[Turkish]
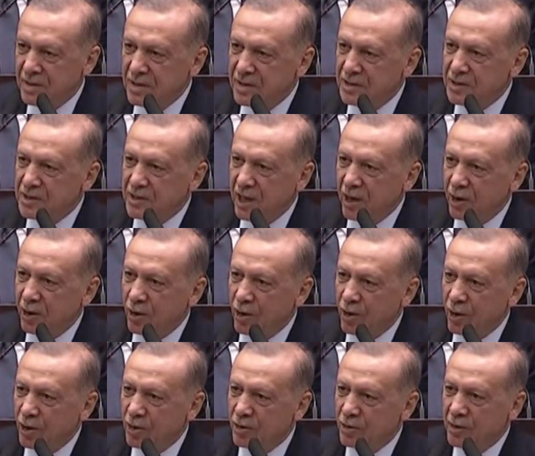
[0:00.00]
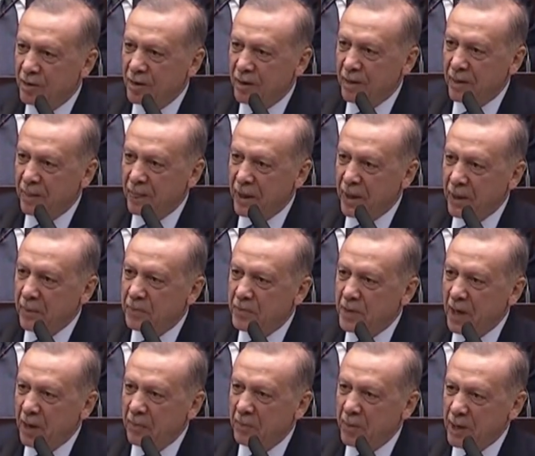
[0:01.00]
Kılıçdaroğlu'nun
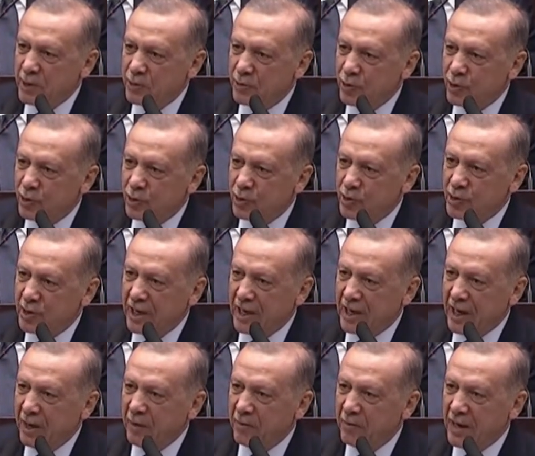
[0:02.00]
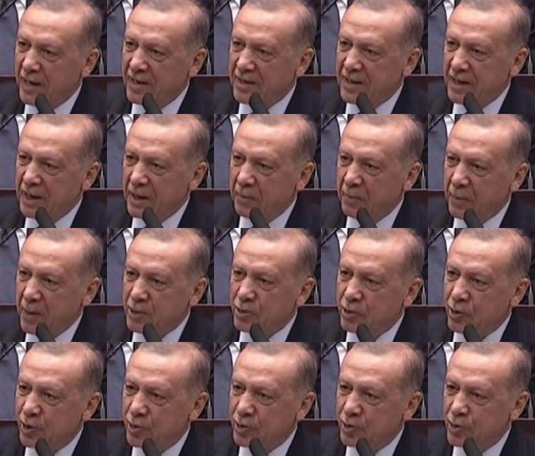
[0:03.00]
iptal başvurusunda yer verdiği
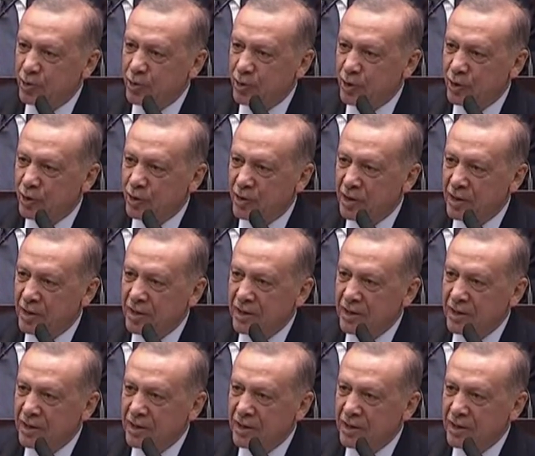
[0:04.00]
başörtüsünün